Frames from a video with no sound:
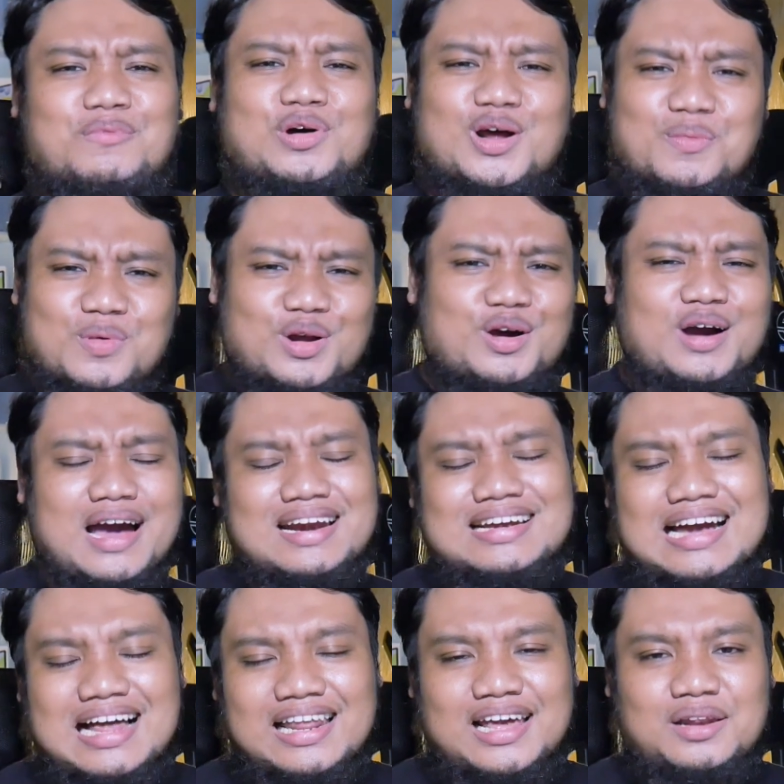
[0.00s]
Boro-boro kan
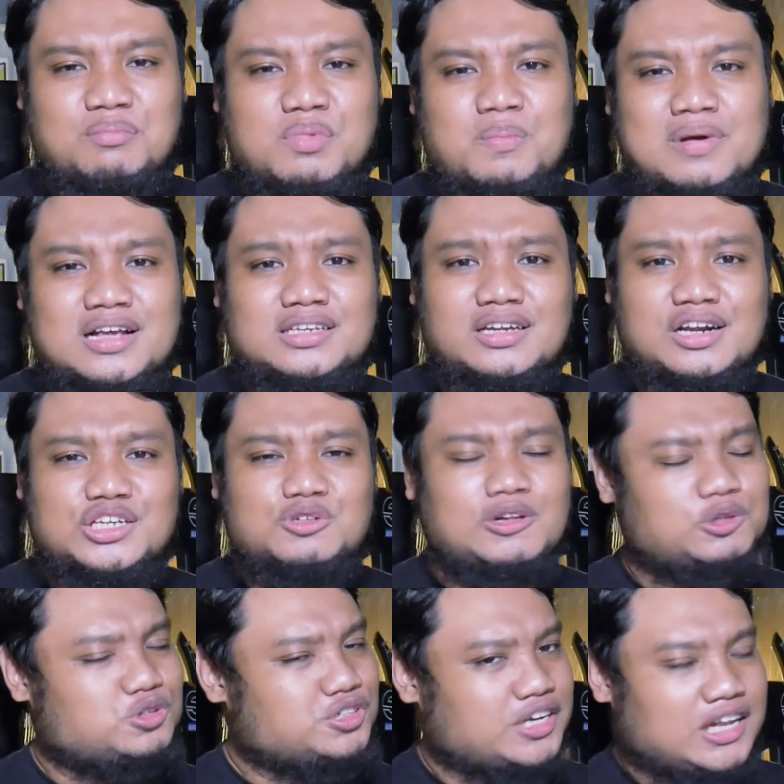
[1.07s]
kalian mempelajari
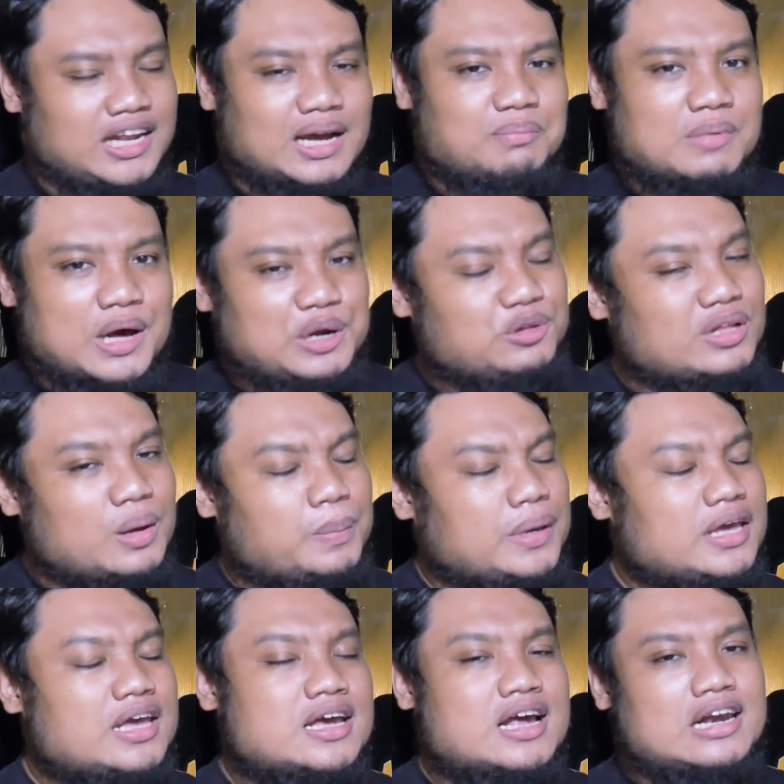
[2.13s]
suatu skill yang baru
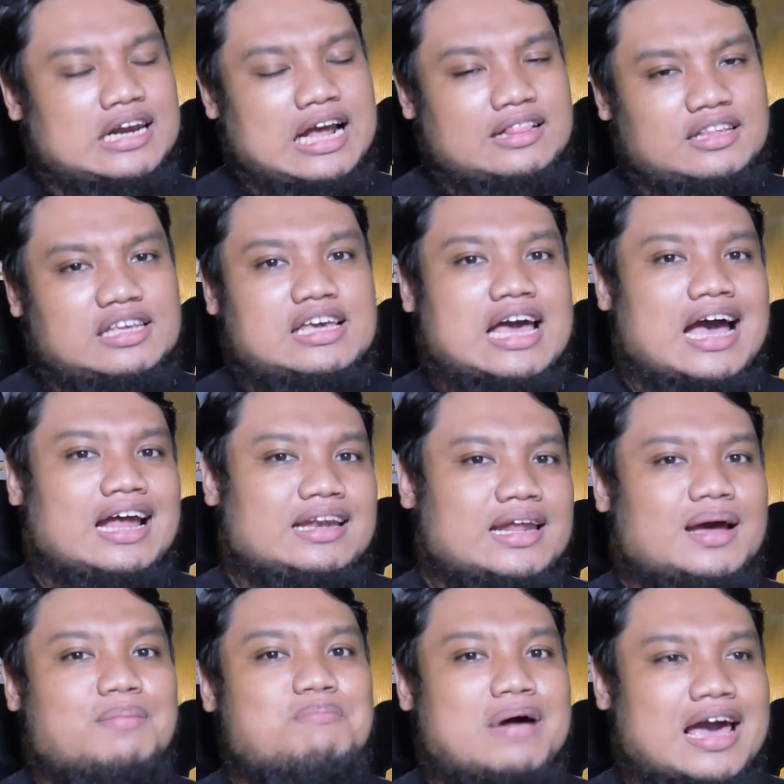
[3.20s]
tapi nanti nggak
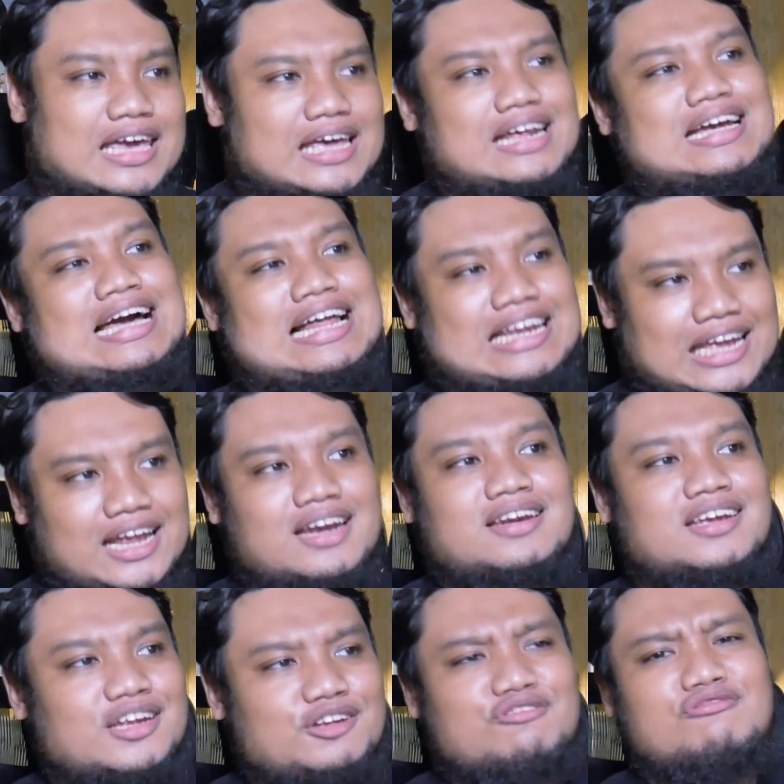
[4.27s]
ada bayar kalian
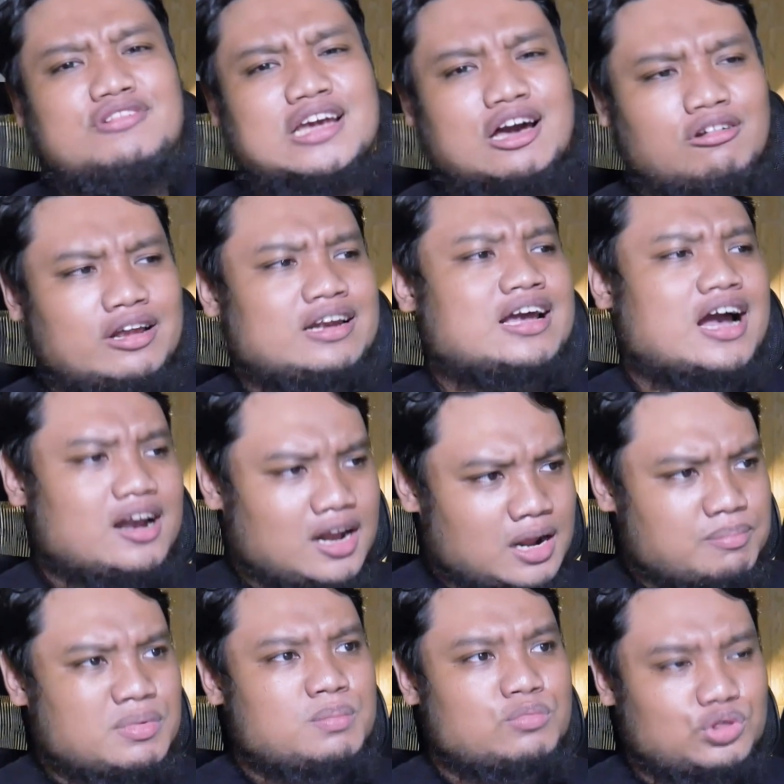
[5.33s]
di dunia online, nggak ada
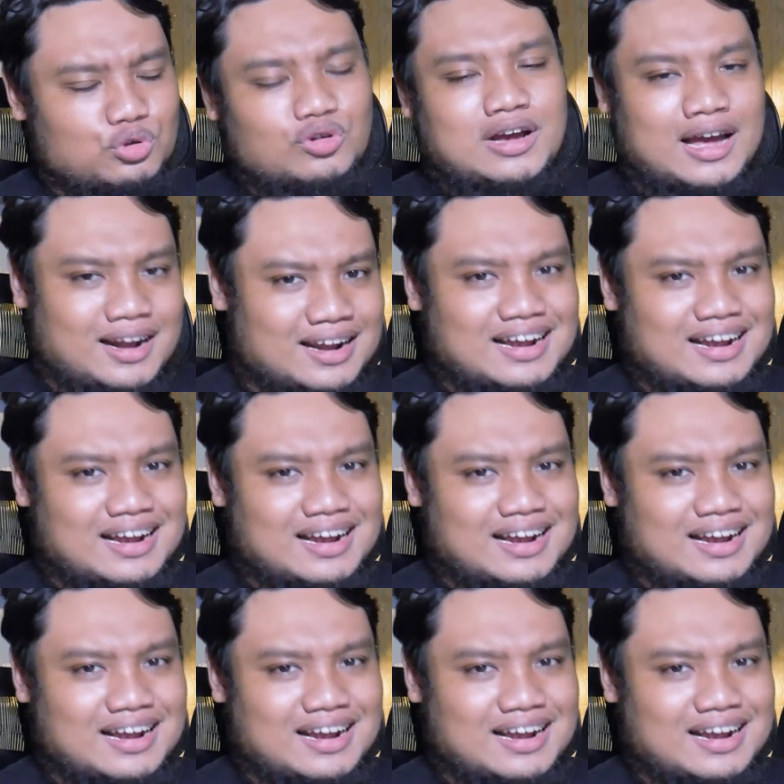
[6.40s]
yang membutuhkan